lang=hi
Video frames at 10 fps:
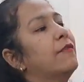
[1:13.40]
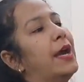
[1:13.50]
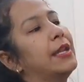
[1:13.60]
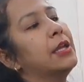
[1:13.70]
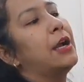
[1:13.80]
हैं
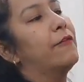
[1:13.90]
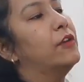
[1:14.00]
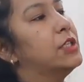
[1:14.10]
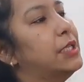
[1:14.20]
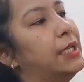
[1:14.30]
वायर की
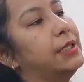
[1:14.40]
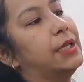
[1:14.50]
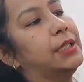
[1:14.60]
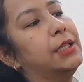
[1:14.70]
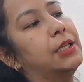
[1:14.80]
काफी अच्छी लेंथ
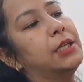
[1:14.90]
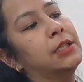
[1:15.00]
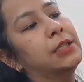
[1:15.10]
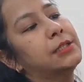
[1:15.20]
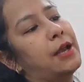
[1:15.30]
आती है देखिए
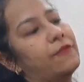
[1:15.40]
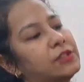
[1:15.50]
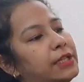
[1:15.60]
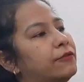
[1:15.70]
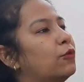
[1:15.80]
कितने
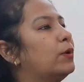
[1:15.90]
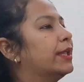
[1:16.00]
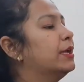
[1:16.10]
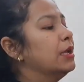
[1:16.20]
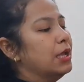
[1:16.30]
काफी सारे
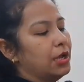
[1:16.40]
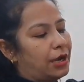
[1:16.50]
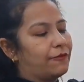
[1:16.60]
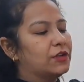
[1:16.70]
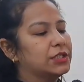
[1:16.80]
फोल्ड है
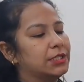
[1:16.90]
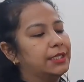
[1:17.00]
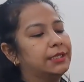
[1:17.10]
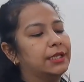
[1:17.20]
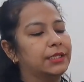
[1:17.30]
काफी अच्छी
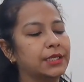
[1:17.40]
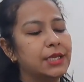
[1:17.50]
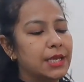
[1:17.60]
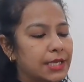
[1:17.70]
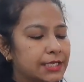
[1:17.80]
लेंथ आती
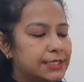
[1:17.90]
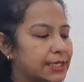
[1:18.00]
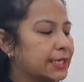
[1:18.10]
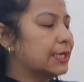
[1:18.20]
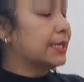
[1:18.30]
है इस तरीके